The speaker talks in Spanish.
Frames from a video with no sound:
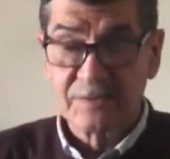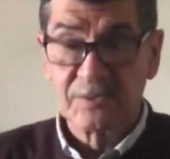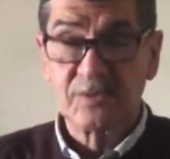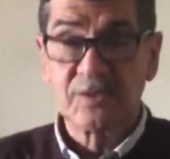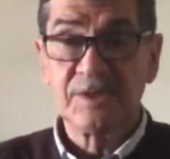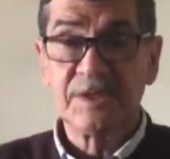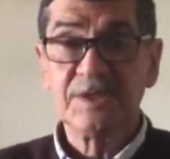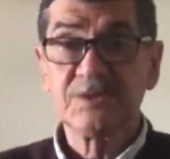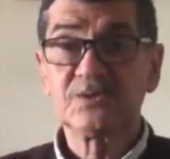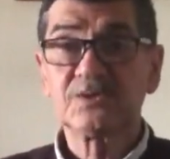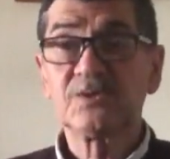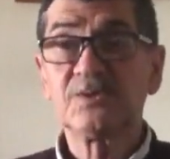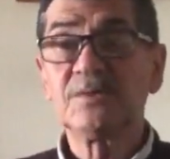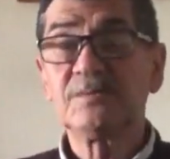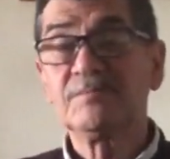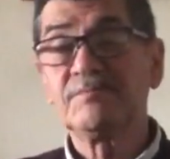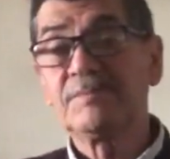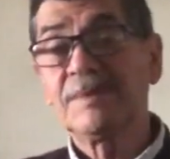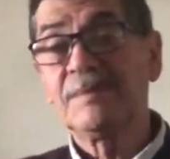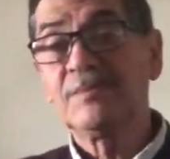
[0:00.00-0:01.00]
Con eso
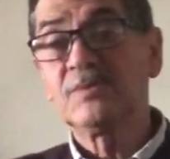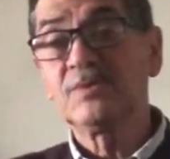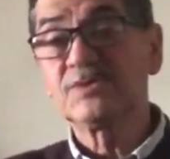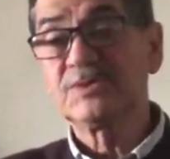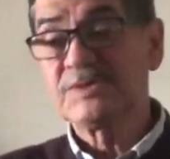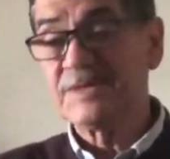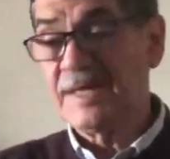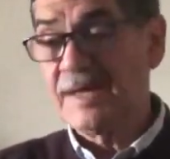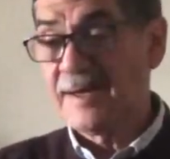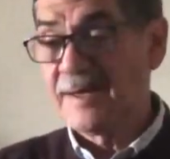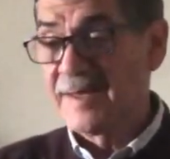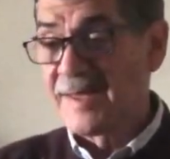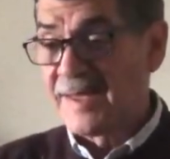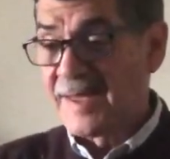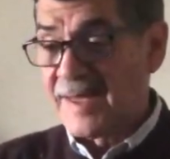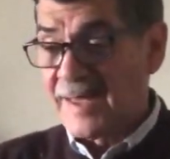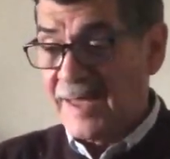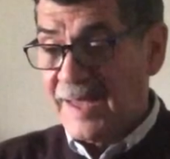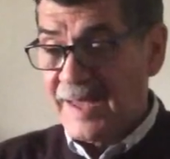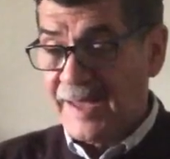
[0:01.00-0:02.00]
vamos ya
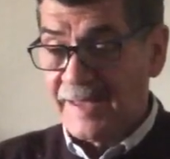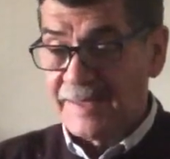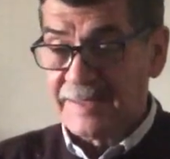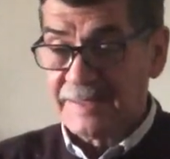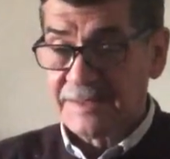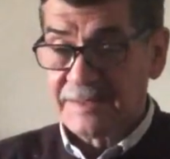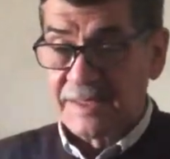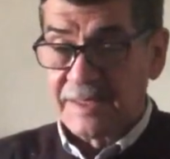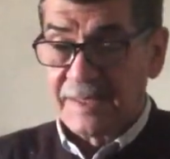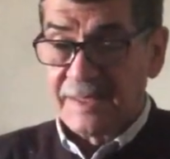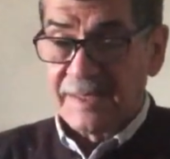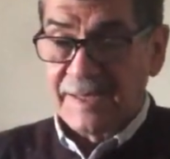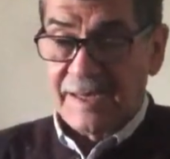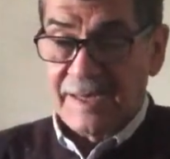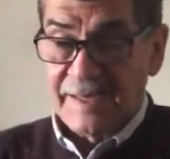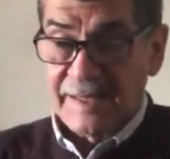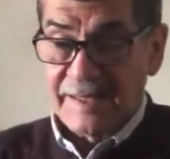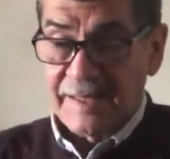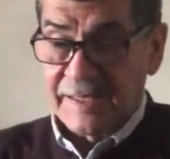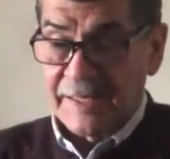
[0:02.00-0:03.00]
a ir
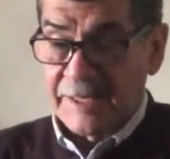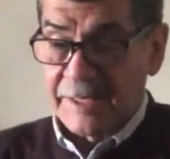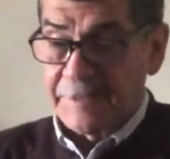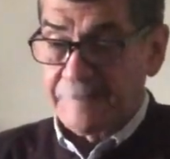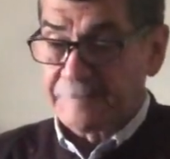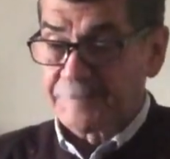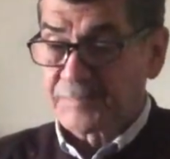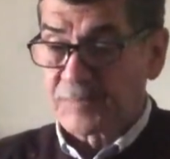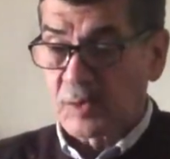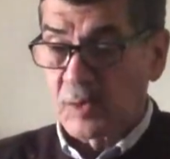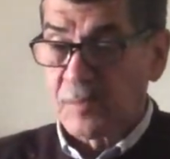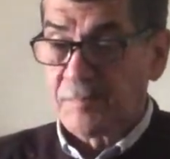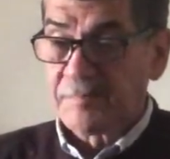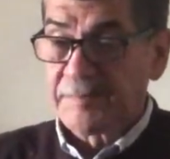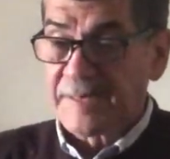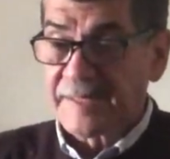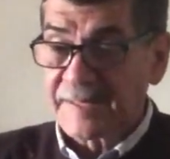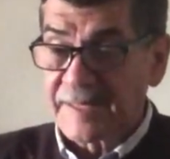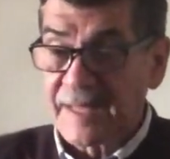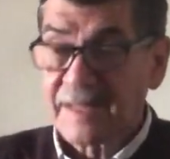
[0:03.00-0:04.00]
eh,
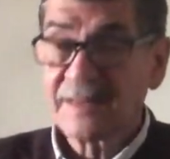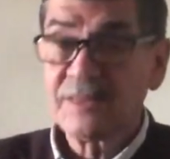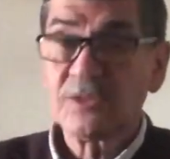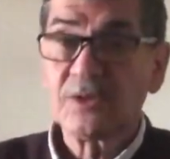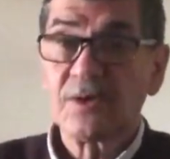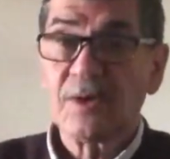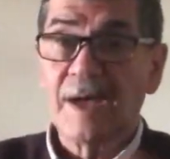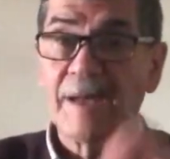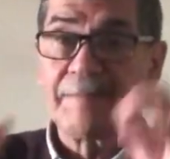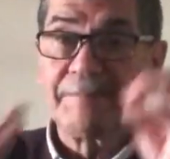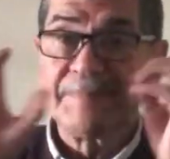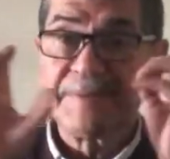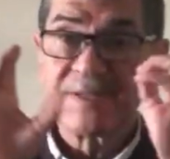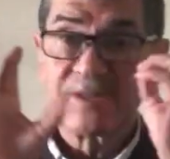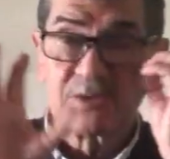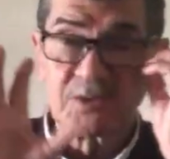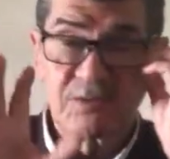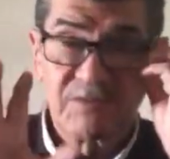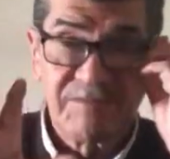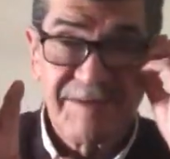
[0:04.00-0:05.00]
completando
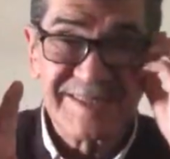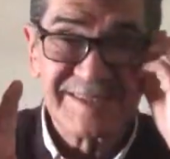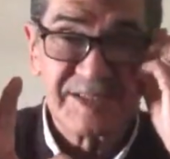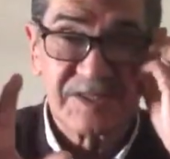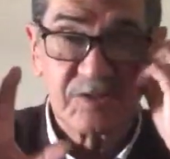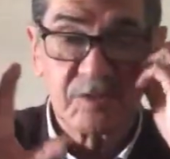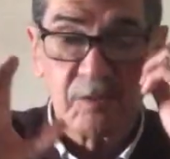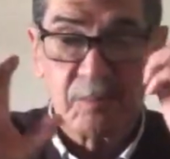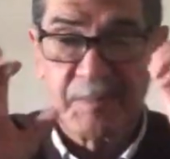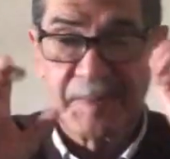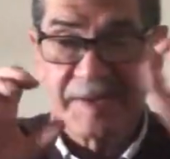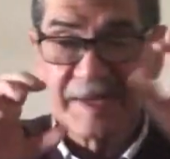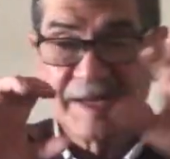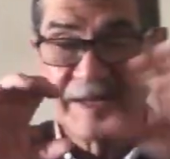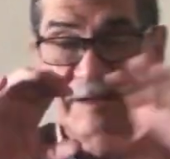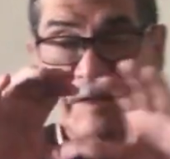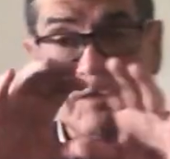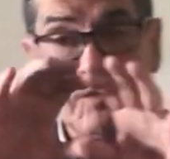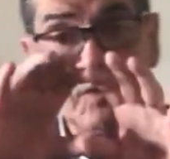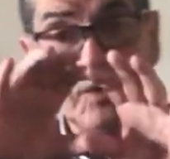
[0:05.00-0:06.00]
aspectos básicos para
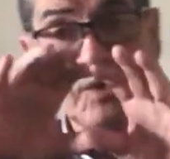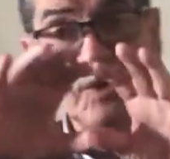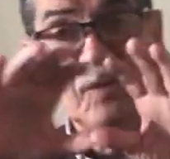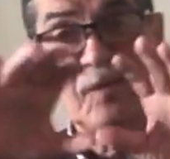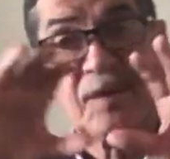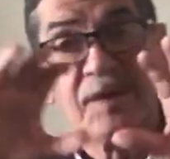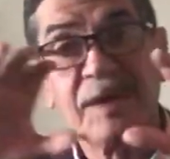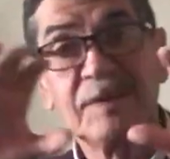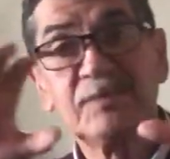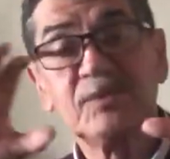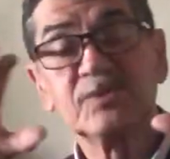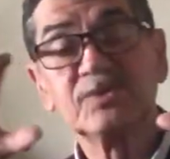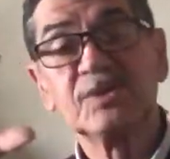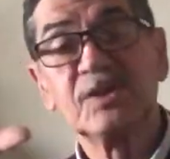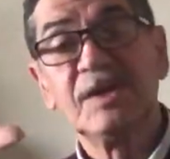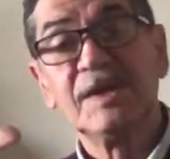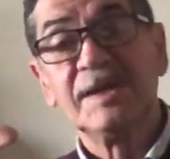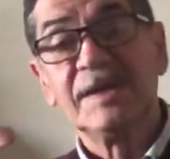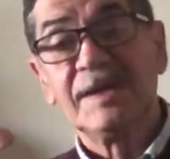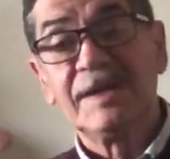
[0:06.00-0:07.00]
que luego vayamos
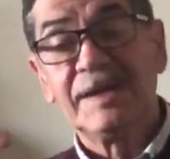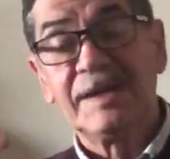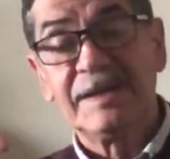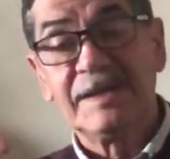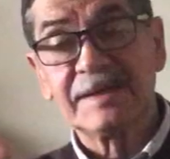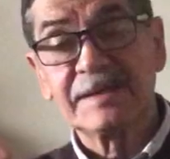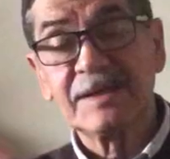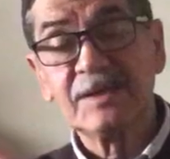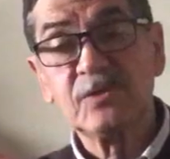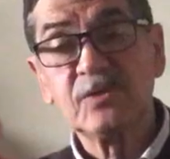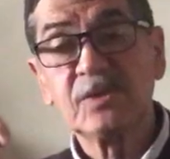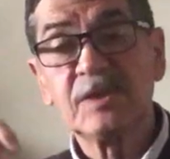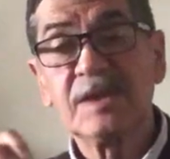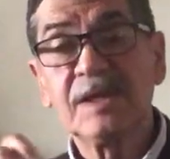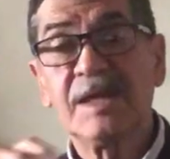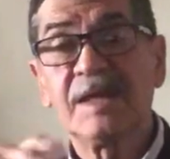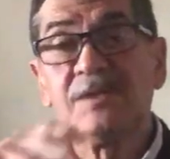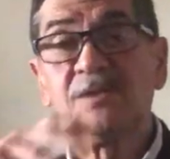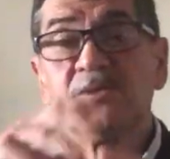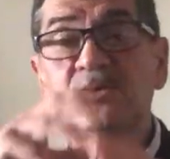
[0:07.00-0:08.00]

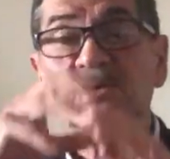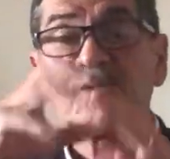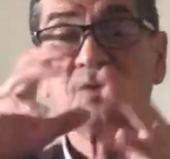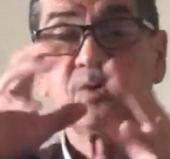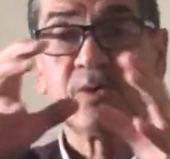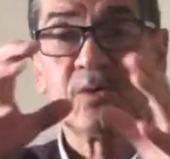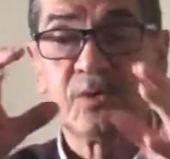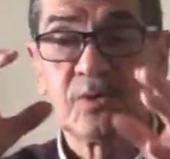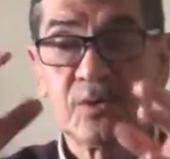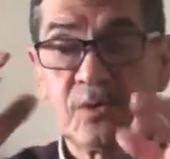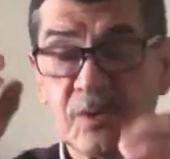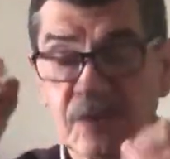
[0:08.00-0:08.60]
redondeando todo